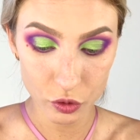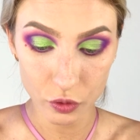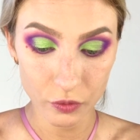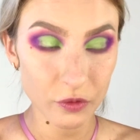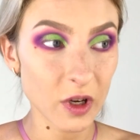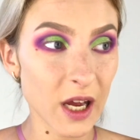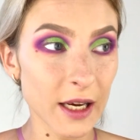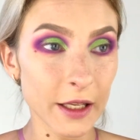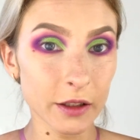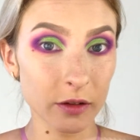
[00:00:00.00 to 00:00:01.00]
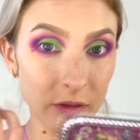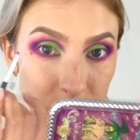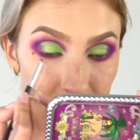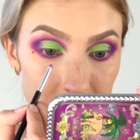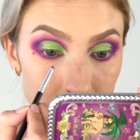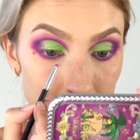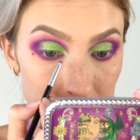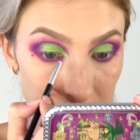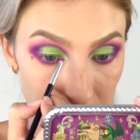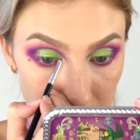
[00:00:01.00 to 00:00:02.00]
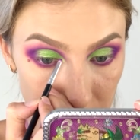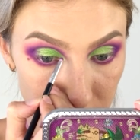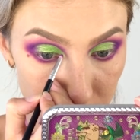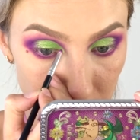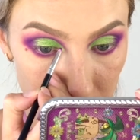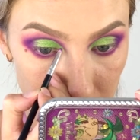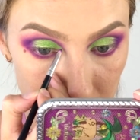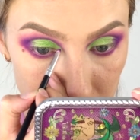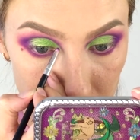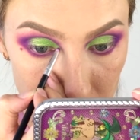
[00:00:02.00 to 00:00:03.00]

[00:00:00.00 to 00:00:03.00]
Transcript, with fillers: еще фиолетовым подкорректировать вот здесь.